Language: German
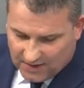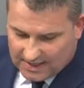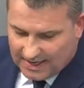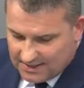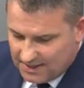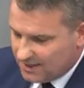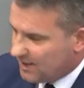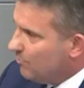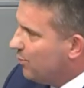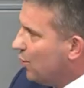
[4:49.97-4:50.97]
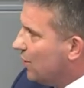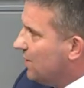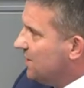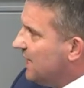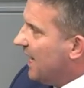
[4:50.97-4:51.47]
wie kann ich den
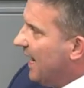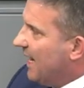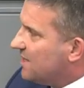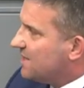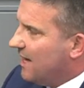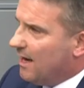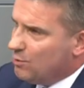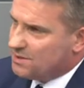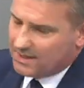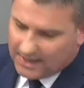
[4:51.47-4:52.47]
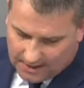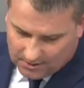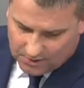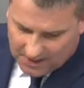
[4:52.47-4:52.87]
Bürgern ihre Ängste ausreden?